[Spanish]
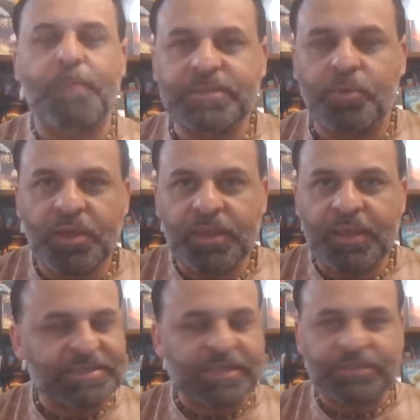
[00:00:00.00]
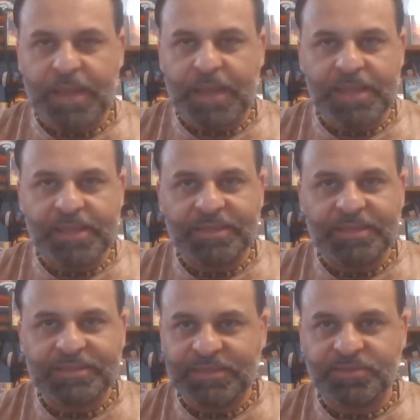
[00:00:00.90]
eh, estas bandas que
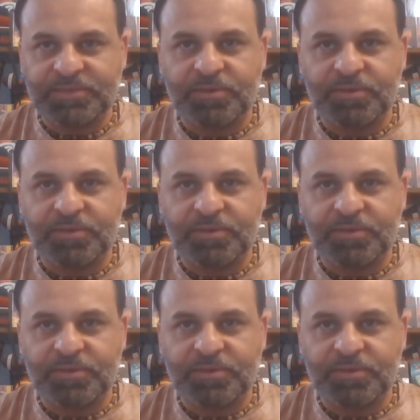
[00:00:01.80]
son